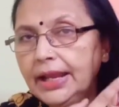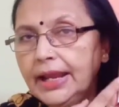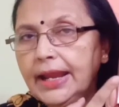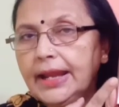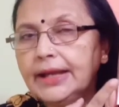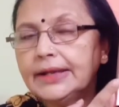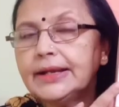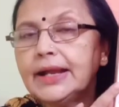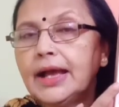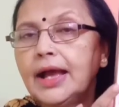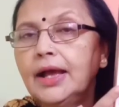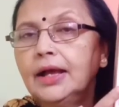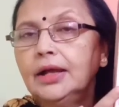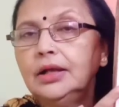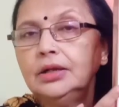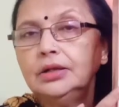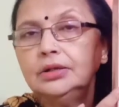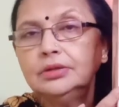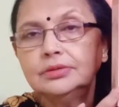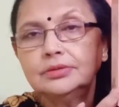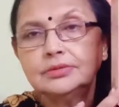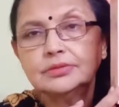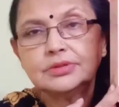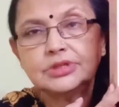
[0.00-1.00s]
এটা
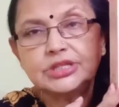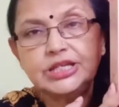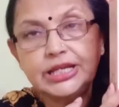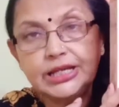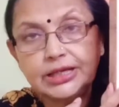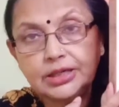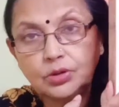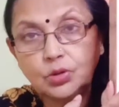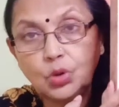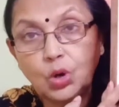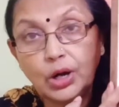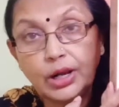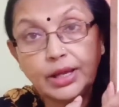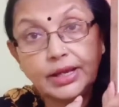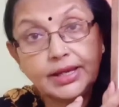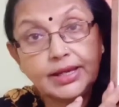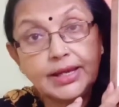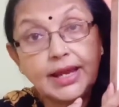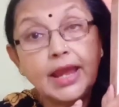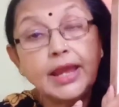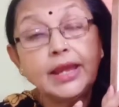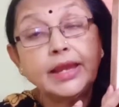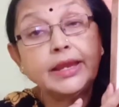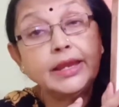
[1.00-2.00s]
ঠিক করে
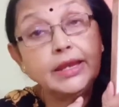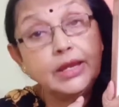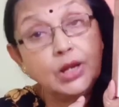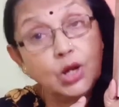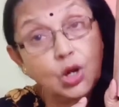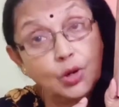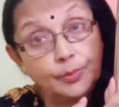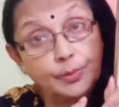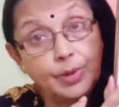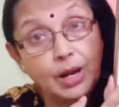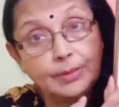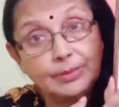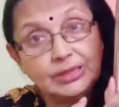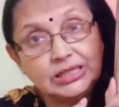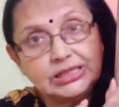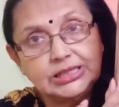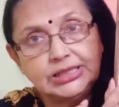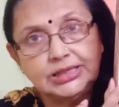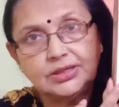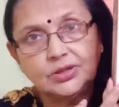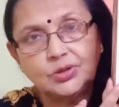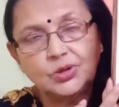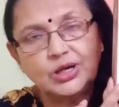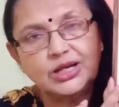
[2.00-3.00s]
কে কীরমভাবে
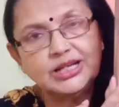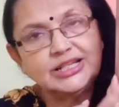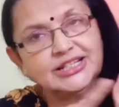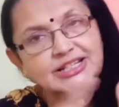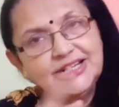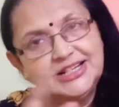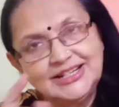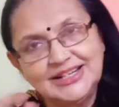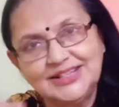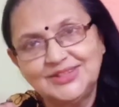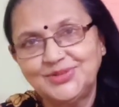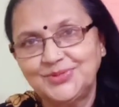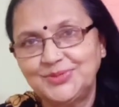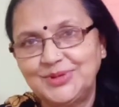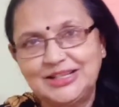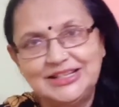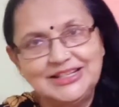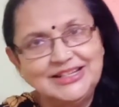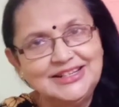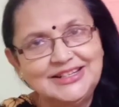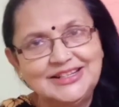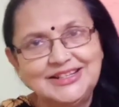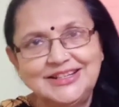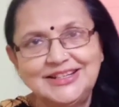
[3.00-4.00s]
ঠিক করে সেটা
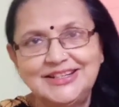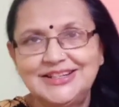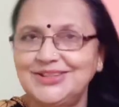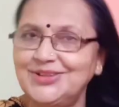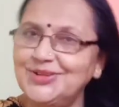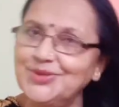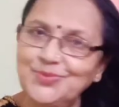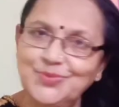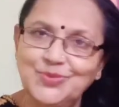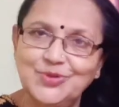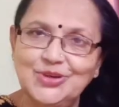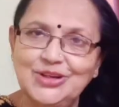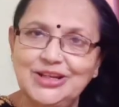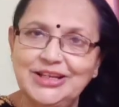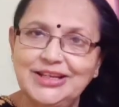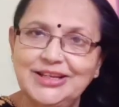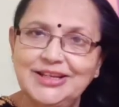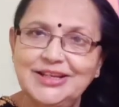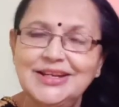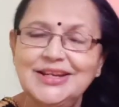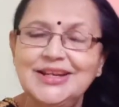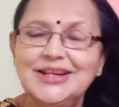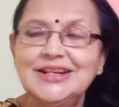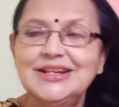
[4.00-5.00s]
তোমাদের টুকুই
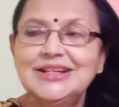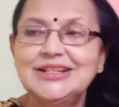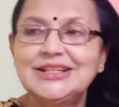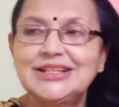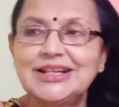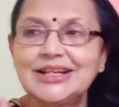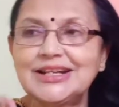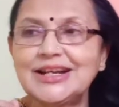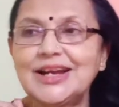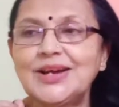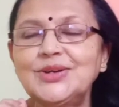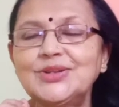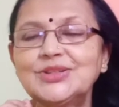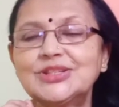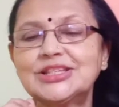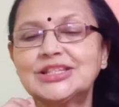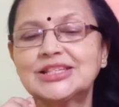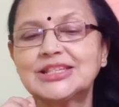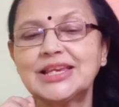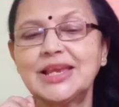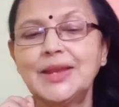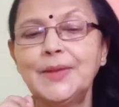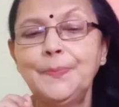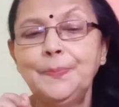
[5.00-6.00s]
সেটা
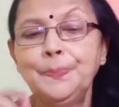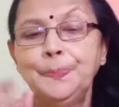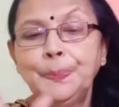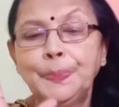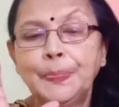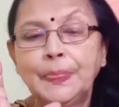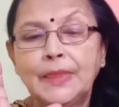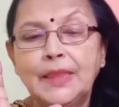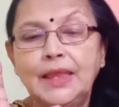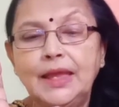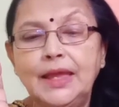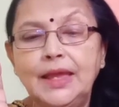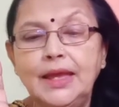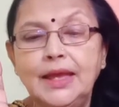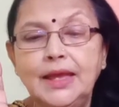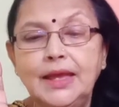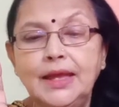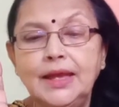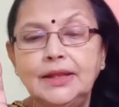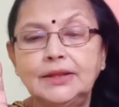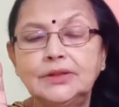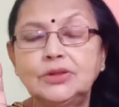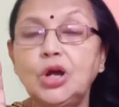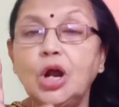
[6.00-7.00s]
হচ্ছে
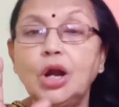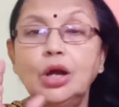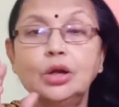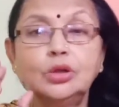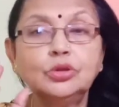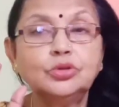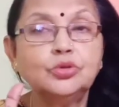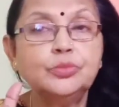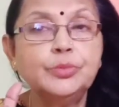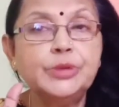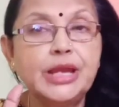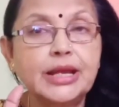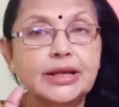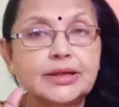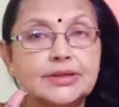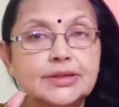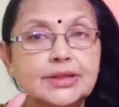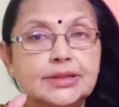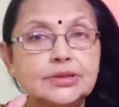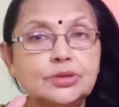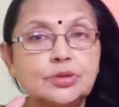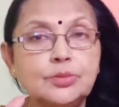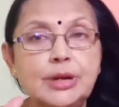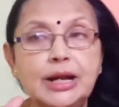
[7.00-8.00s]
ধরো তুমি একটা
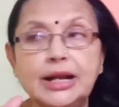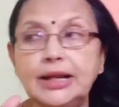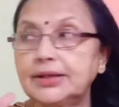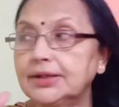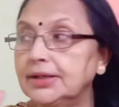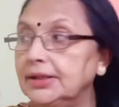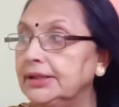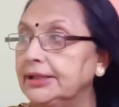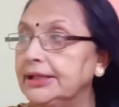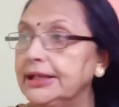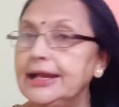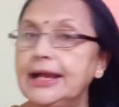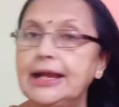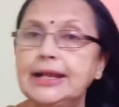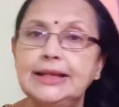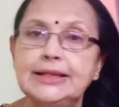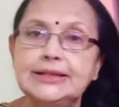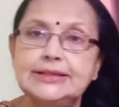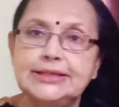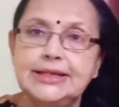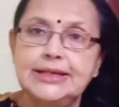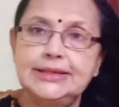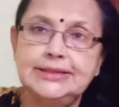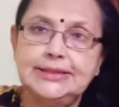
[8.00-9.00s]
তোমার একটা দেয়াল
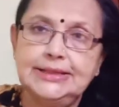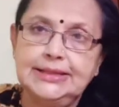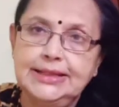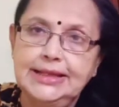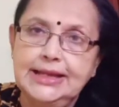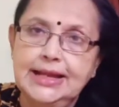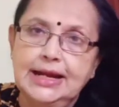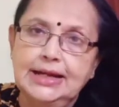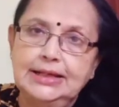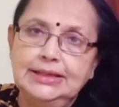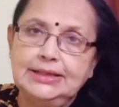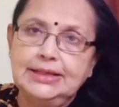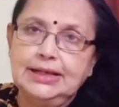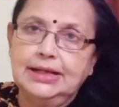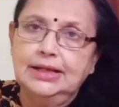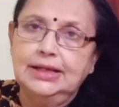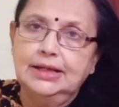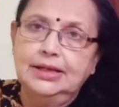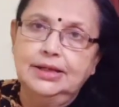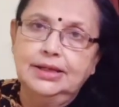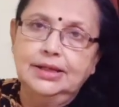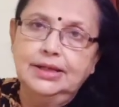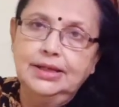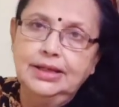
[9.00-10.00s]
আছে এই যে দেয়ালটা
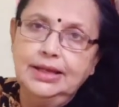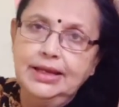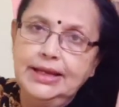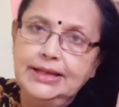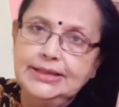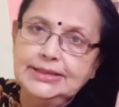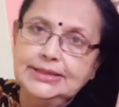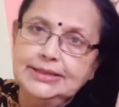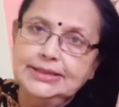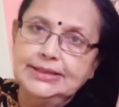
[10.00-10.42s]
এই যে